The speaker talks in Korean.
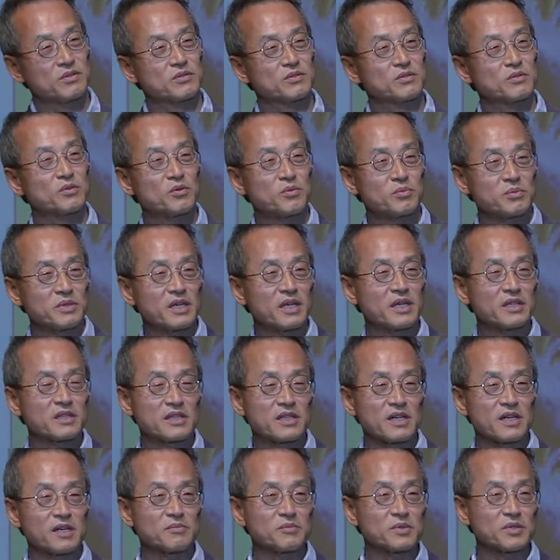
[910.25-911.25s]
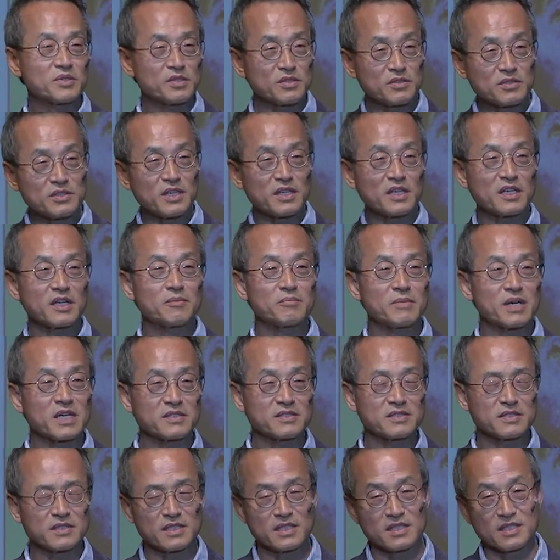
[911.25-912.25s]
고민했다. 뭐 이런 얘기가
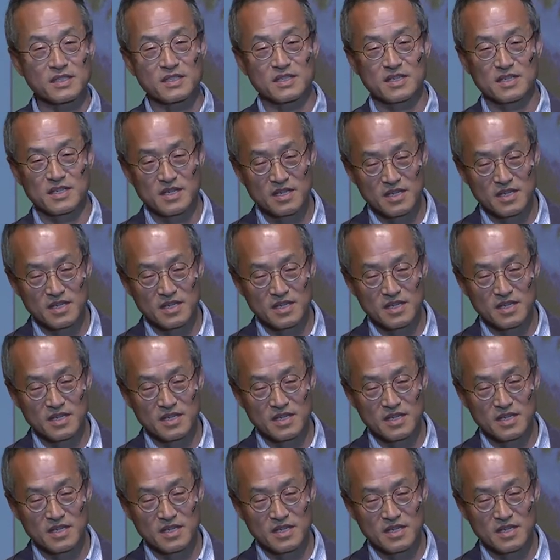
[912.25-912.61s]
많은데